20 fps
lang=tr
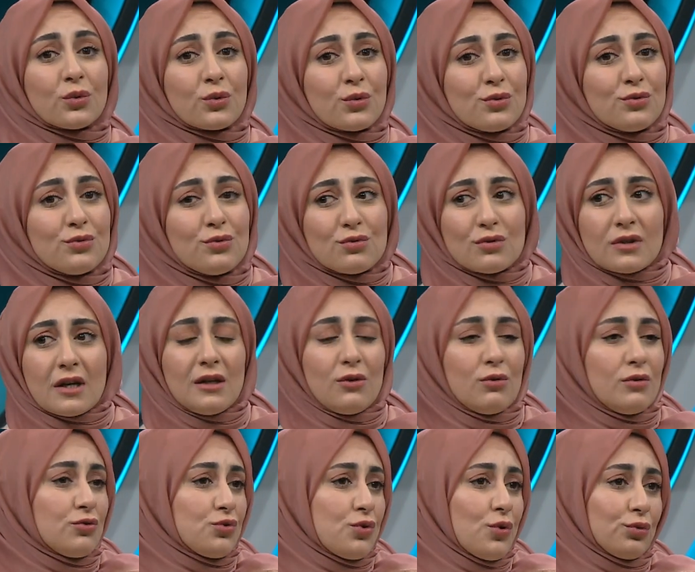900
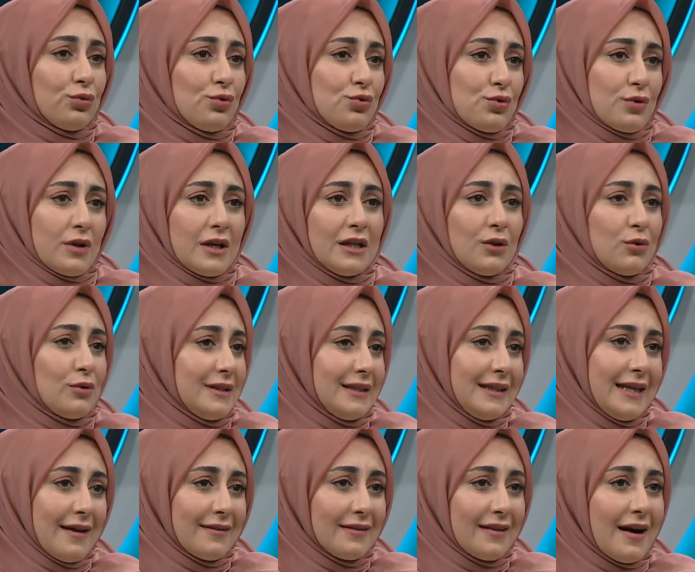kalori çok düşük
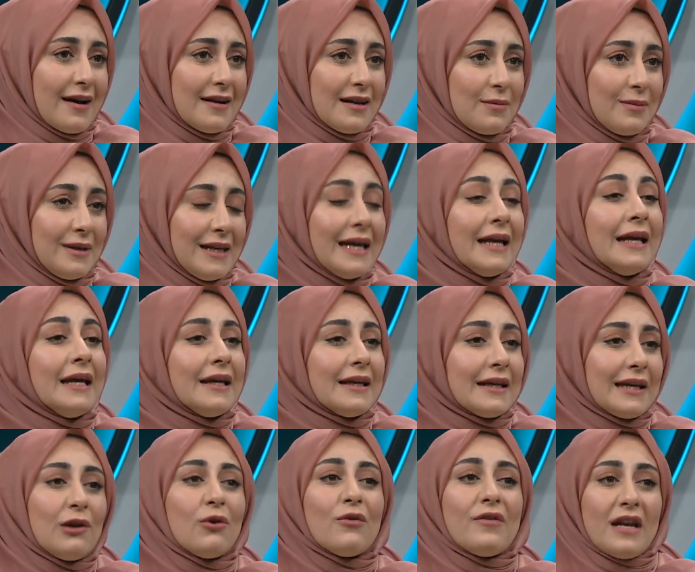kalori diyetlerle bile
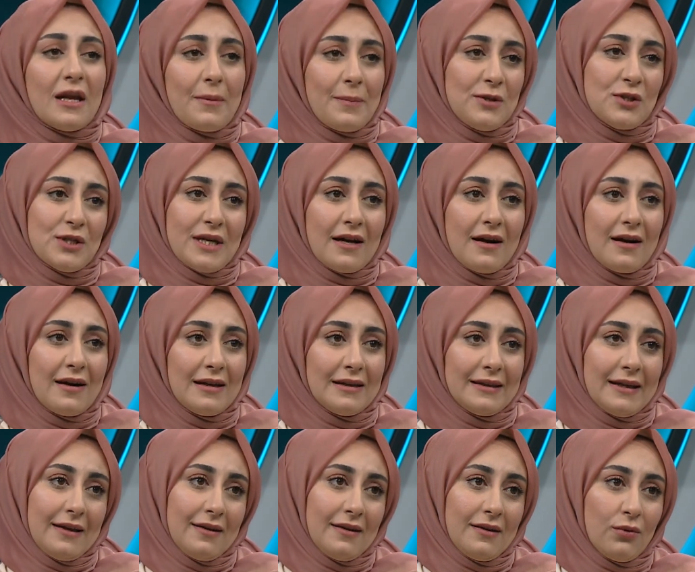kilo veremeyecek
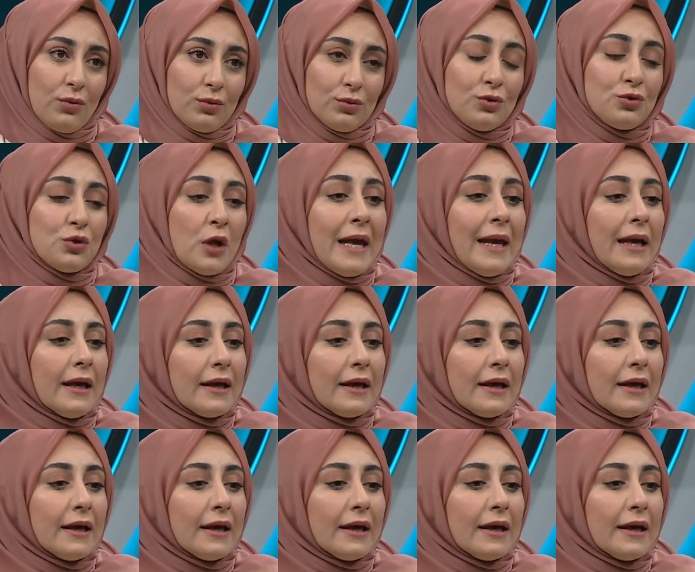halde e, olur.